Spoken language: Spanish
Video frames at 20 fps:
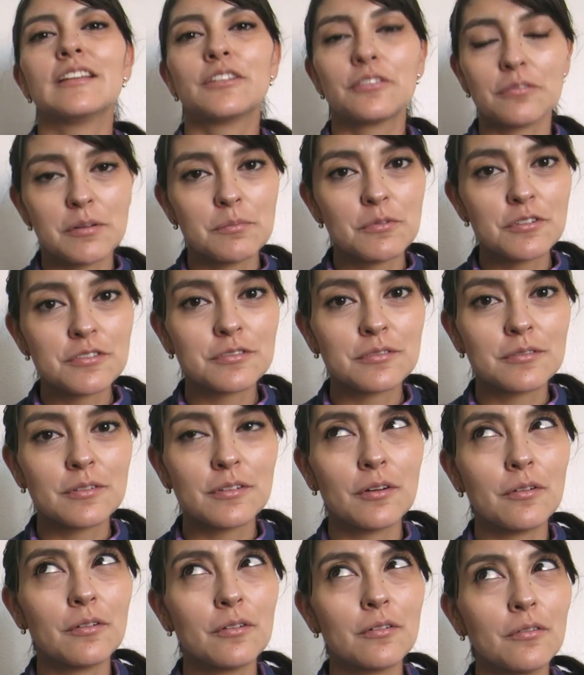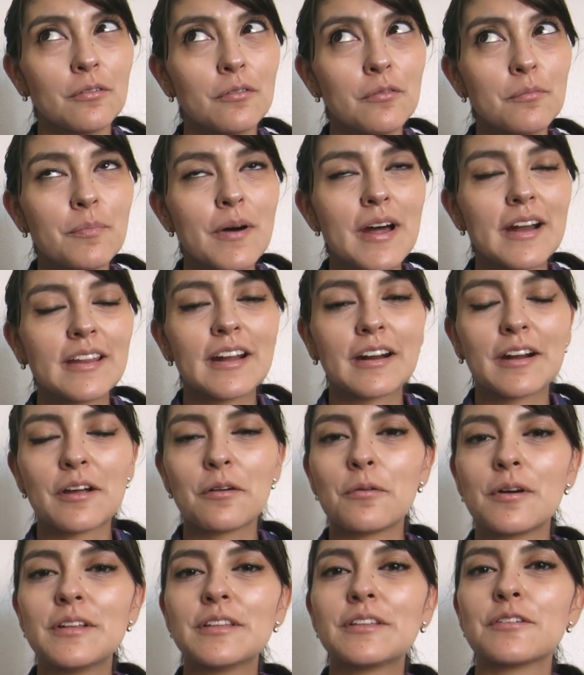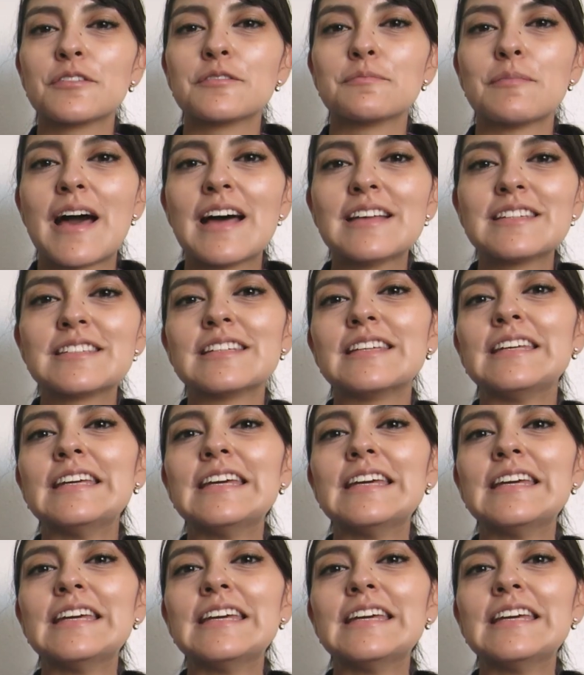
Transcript: Tuvimos un par de reencuentros más